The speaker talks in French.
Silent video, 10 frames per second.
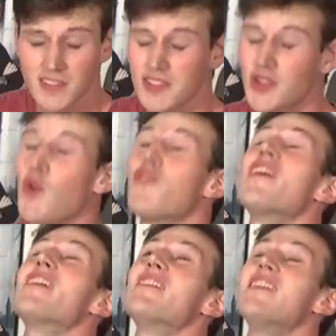Trop
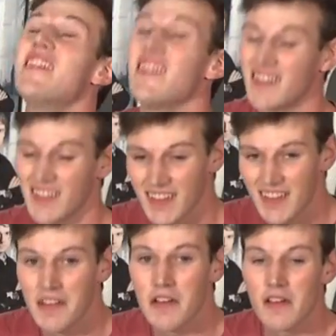facile
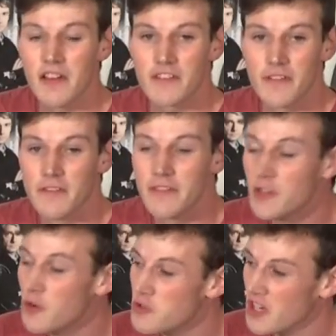Je fais une
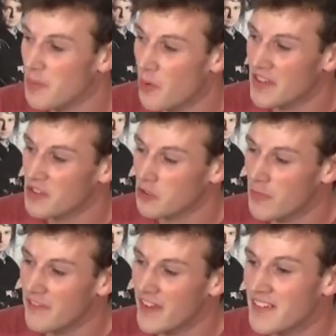vidéo où je réponds aux questions de
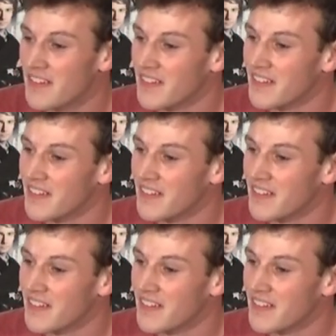mes fans.